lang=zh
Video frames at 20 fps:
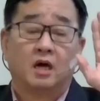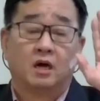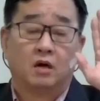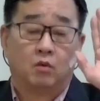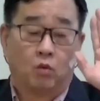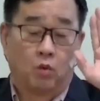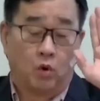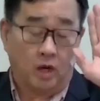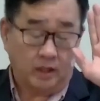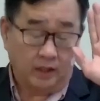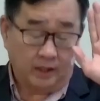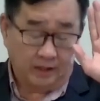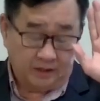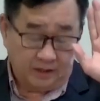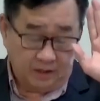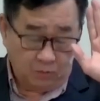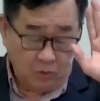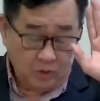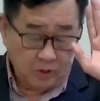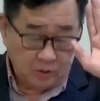我已
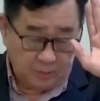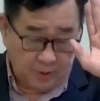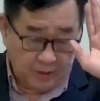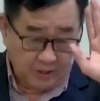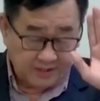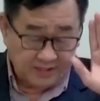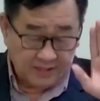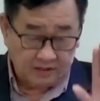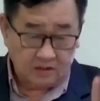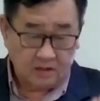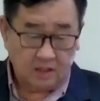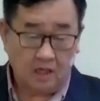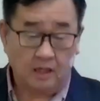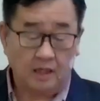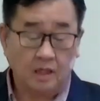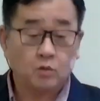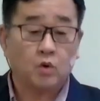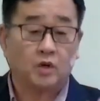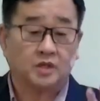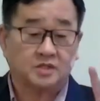经为什么要讲这个？
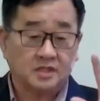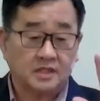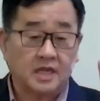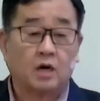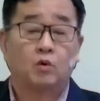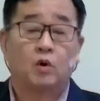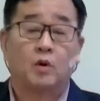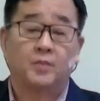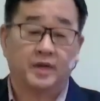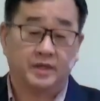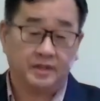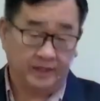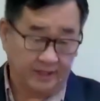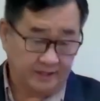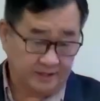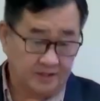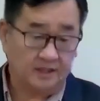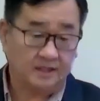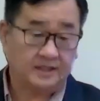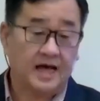因为我知道我们年
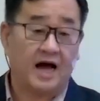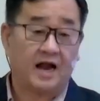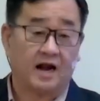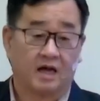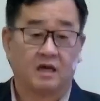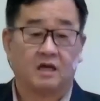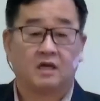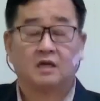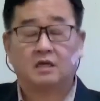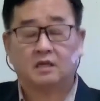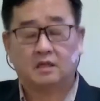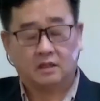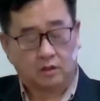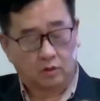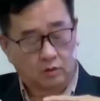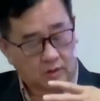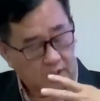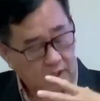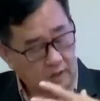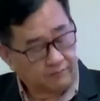纪大了，有
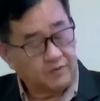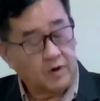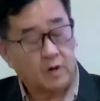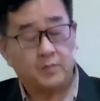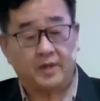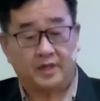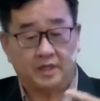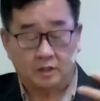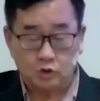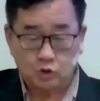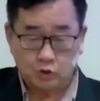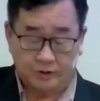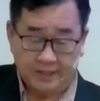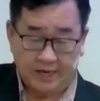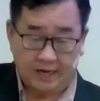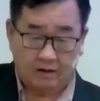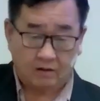各方面的需要，